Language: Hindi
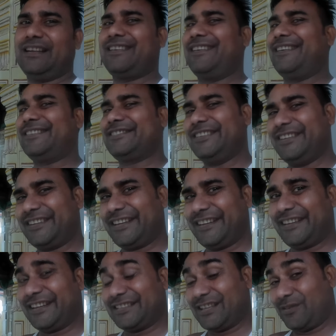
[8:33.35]
कहाँ से एंट्री
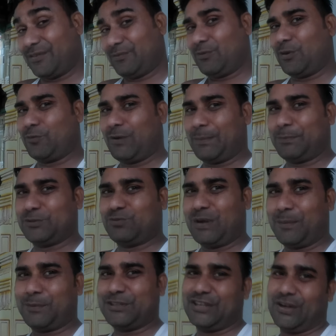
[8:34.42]
किया था और वापस
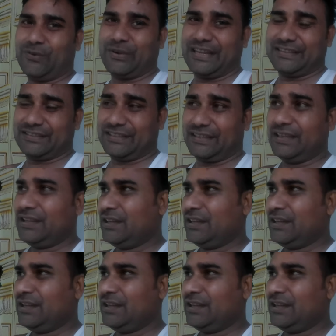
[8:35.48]
वहाँ पे जाऊँ कैसे